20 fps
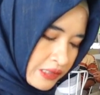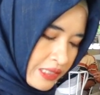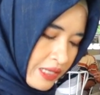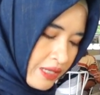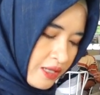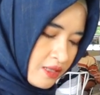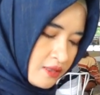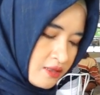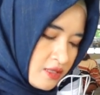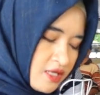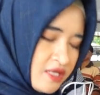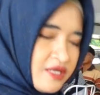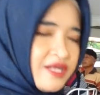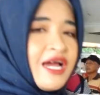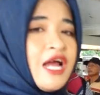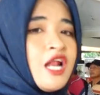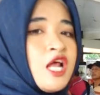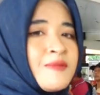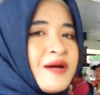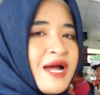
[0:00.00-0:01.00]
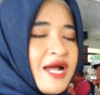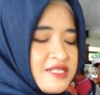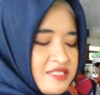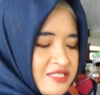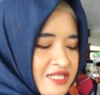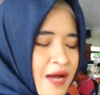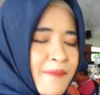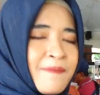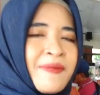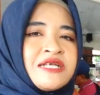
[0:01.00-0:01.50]
Oke, ini kalau makan
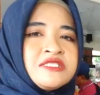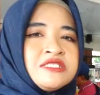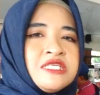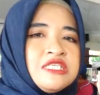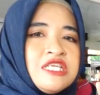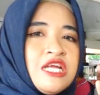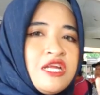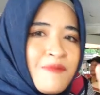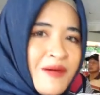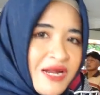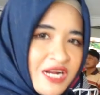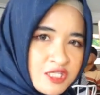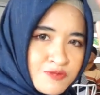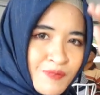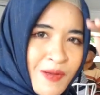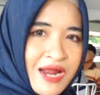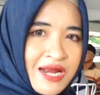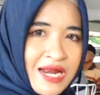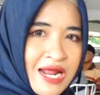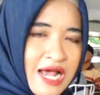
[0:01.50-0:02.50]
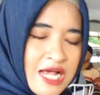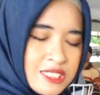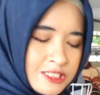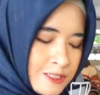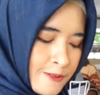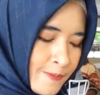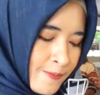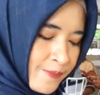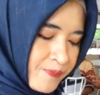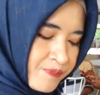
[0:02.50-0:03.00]
siang pas nih, jadi panas-panas.
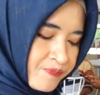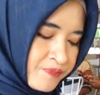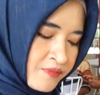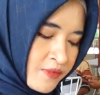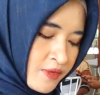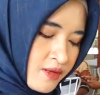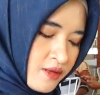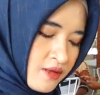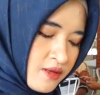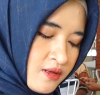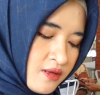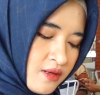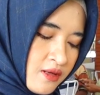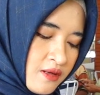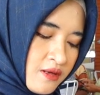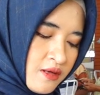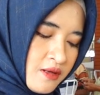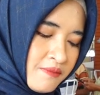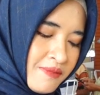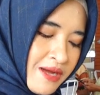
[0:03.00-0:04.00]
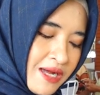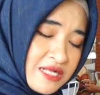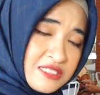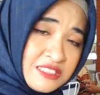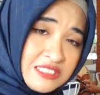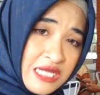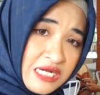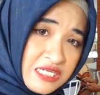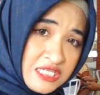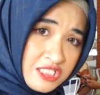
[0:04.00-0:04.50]
Makan
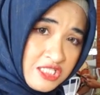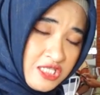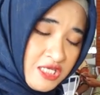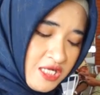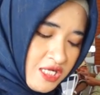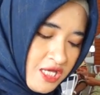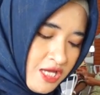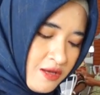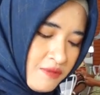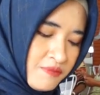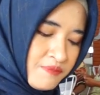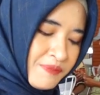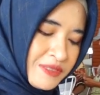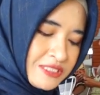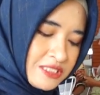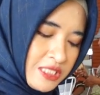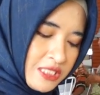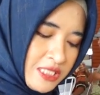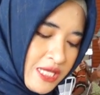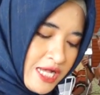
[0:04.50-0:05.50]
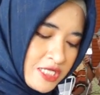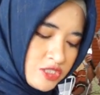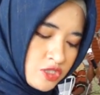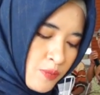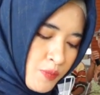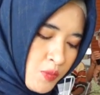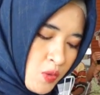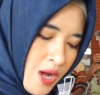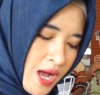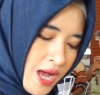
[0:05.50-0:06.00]
siang di sini, pesennya
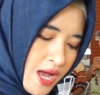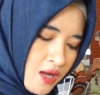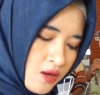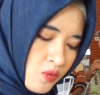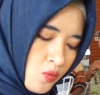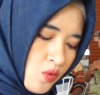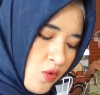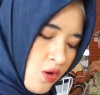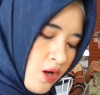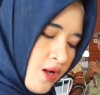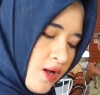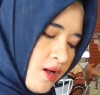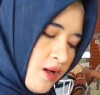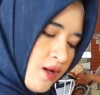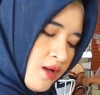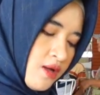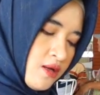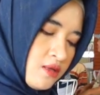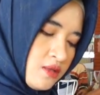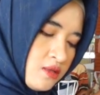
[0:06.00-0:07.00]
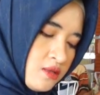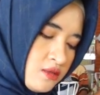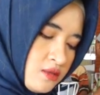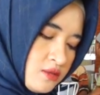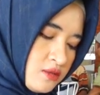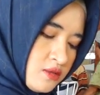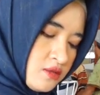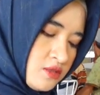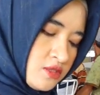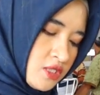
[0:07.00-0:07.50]
sebuah, wah,
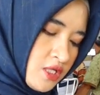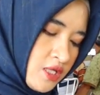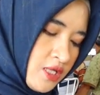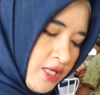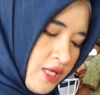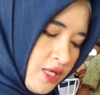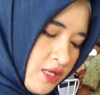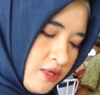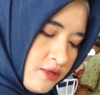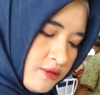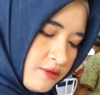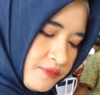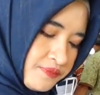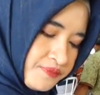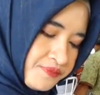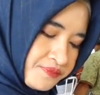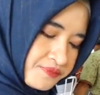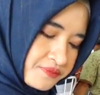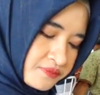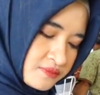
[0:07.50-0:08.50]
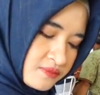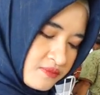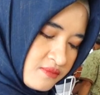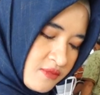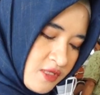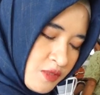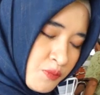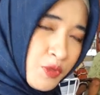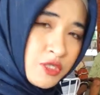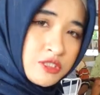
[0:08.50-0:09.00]
seger.
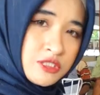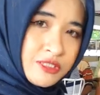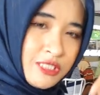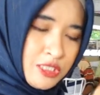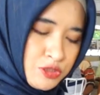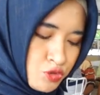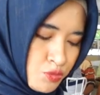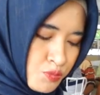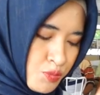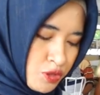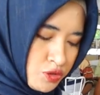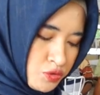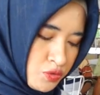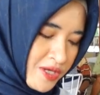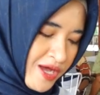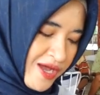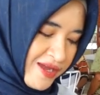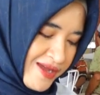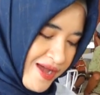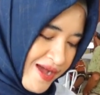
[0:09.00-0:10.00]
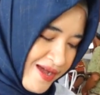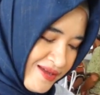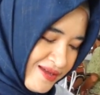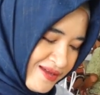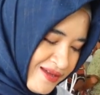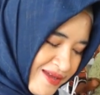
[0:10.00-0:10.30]
Porsinya jumbo juga ya.